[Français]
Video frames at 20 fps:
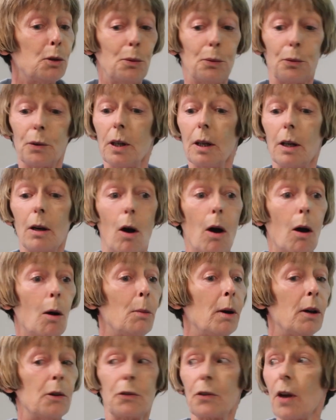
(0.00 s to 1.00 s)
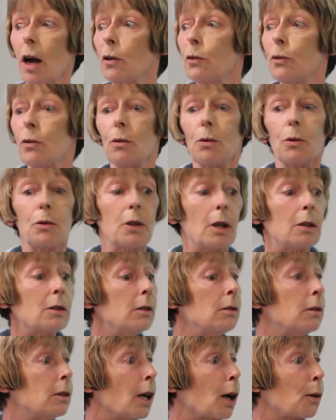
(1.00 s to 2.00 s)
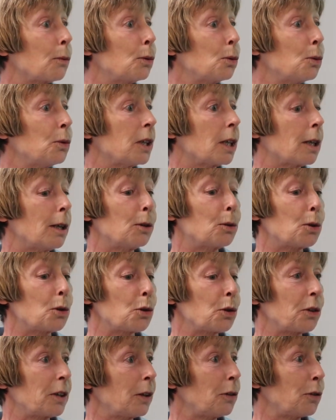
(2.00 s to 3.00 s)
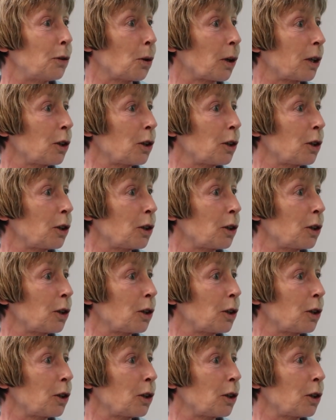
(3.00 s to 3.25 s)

tu fais euh, ben, ça, cette interview, c'est quelque chose d'assez